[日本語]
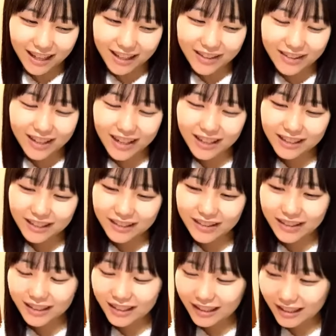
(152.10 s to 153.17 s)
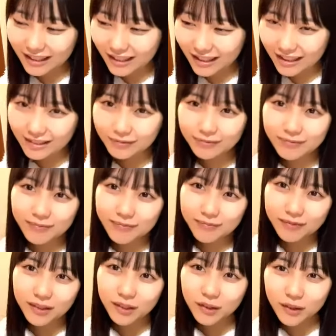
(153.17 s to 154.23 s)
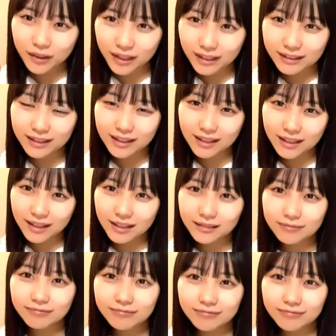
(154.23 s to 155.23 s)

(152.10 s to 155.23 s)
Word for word: あれを書いたのはあなたか ?OK さんか